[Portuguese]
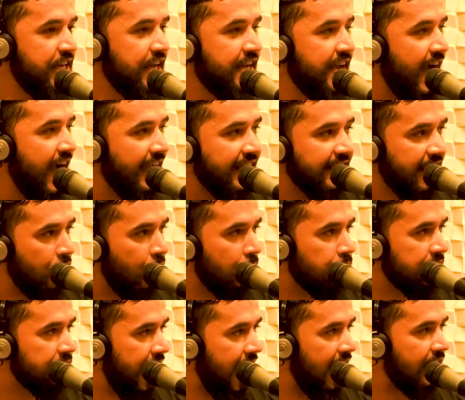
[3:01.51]
cheguei aqui na
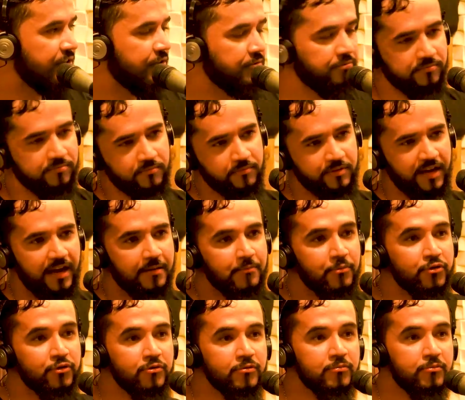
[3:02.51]
comunidade, um cara
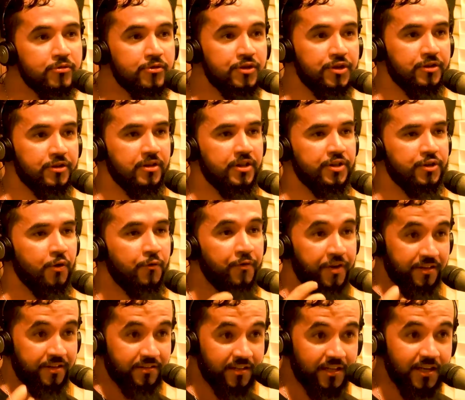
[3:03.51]
muito, muito
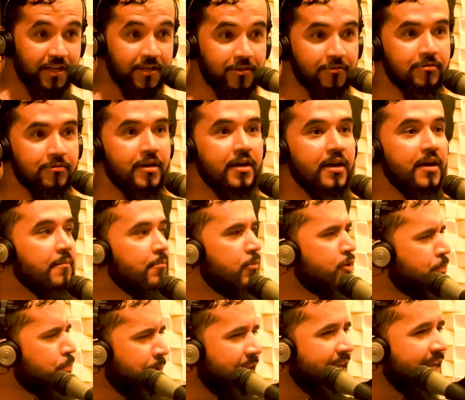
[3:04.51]
extrovertido,
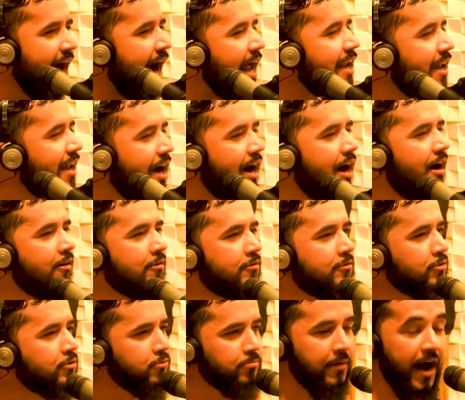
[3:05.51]
muito
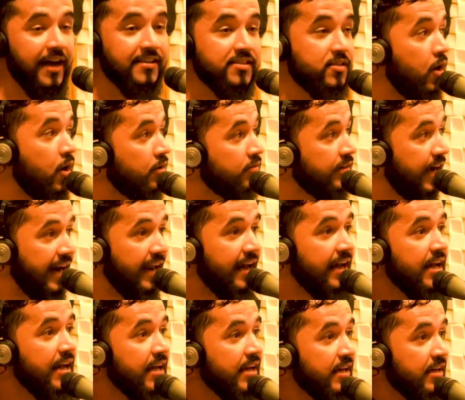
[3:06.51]
brincalhão tudo mais, só que um cara